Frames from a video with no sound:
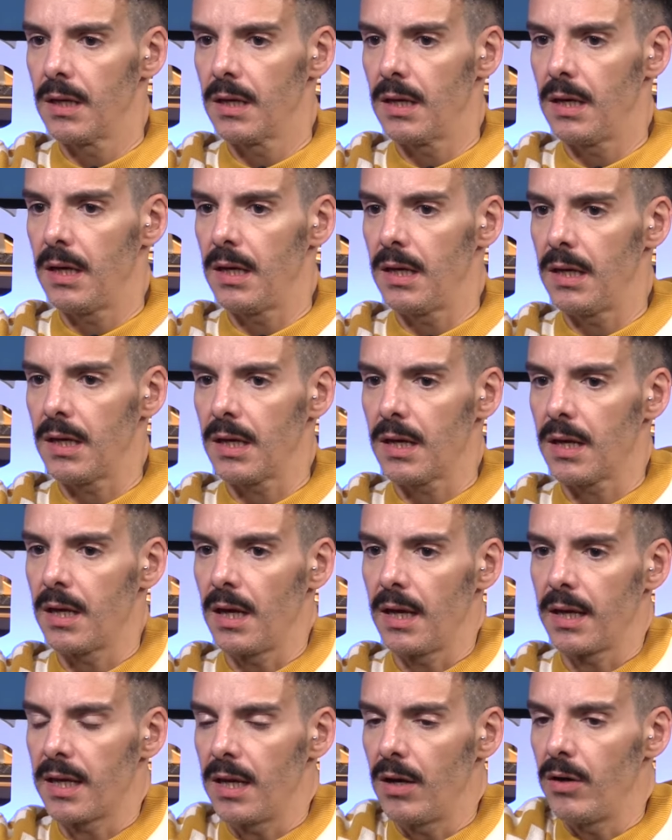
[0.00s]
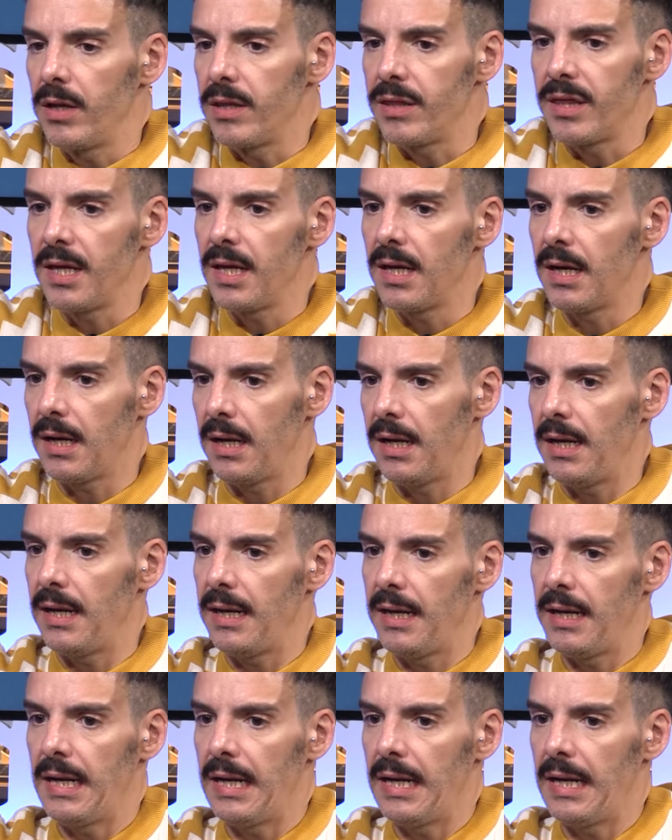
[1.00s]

eh, quiero decir, eh,